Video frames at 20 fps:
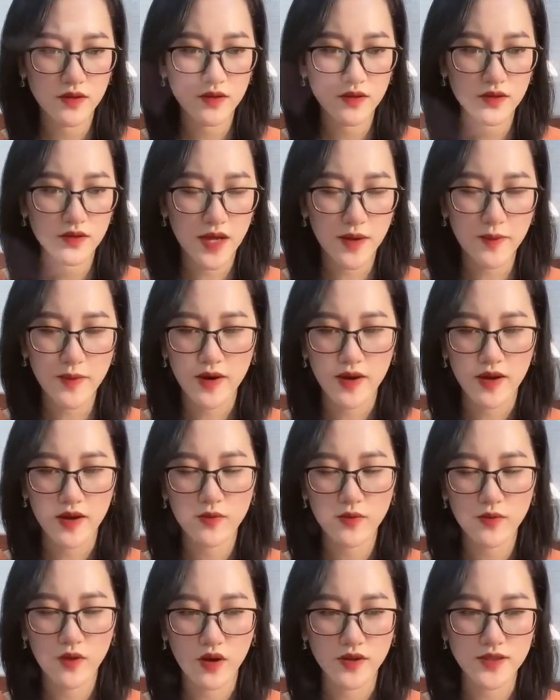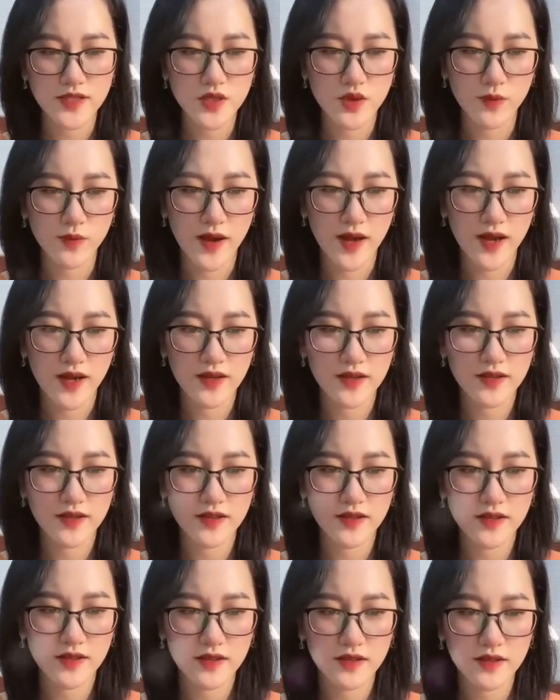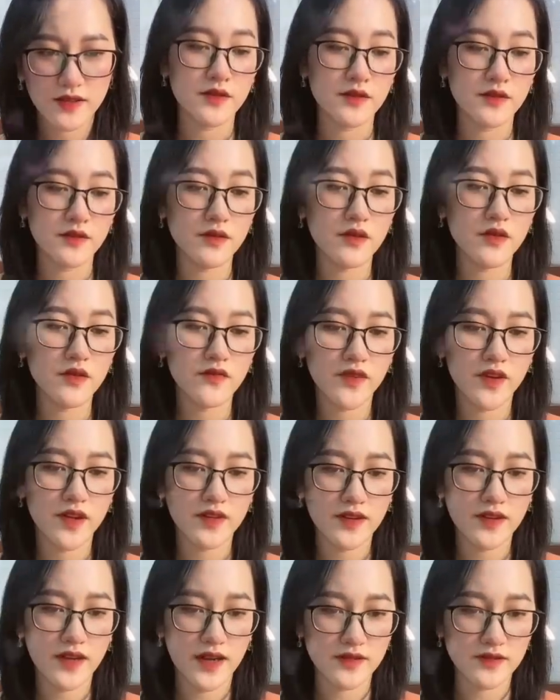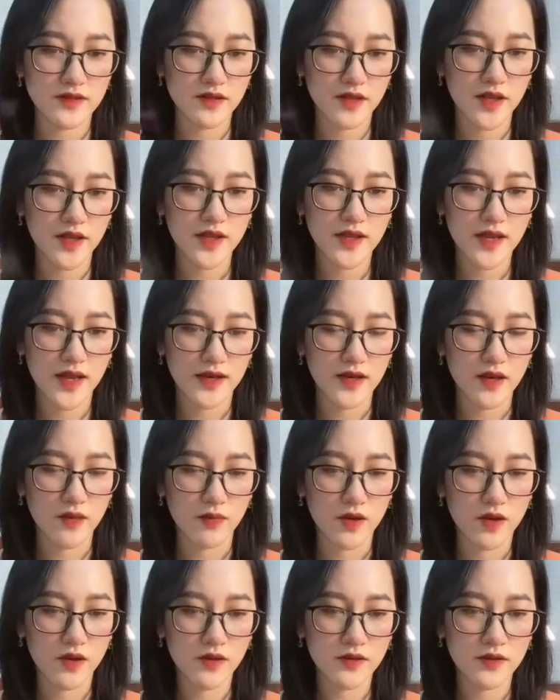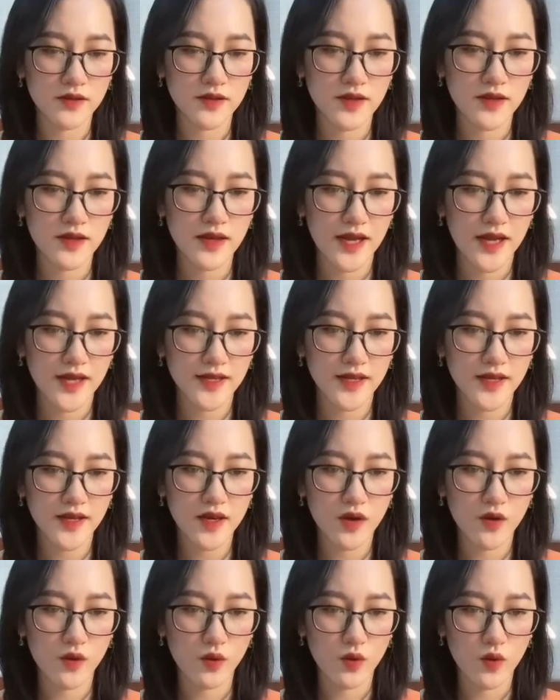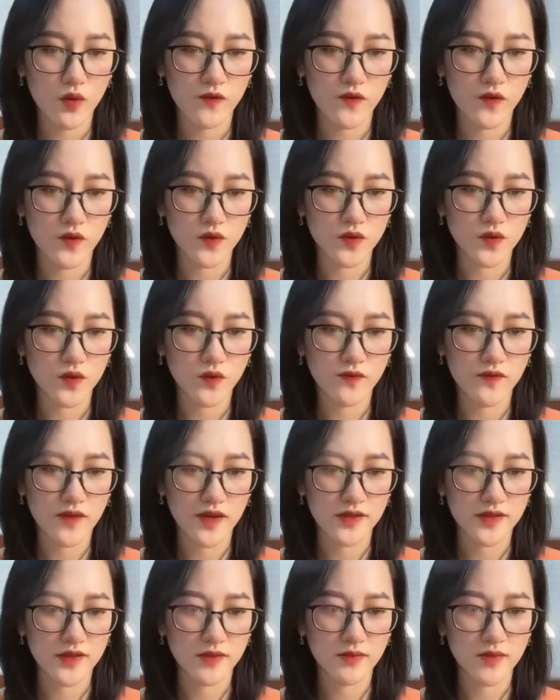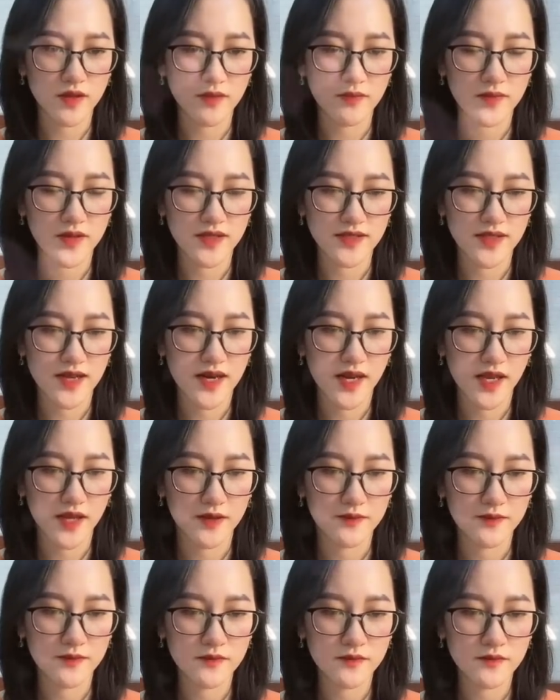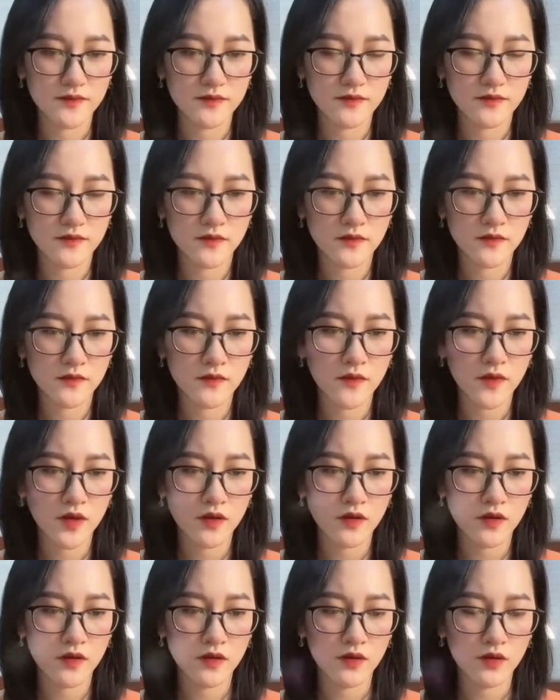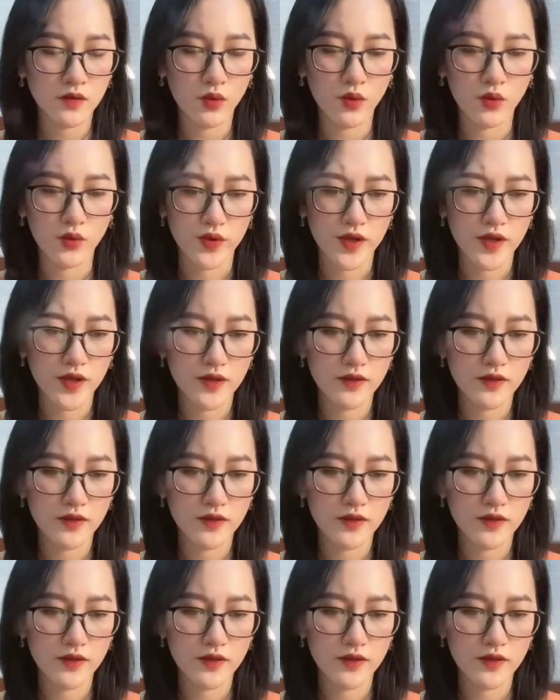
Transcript: Đã bảo là không có gì rồi mà Từ ngưng viên càng trở nên hẳn học hơn Anh nhét đầu của Phù Dung vào trong ngực mình ra lệnh Ngủ đi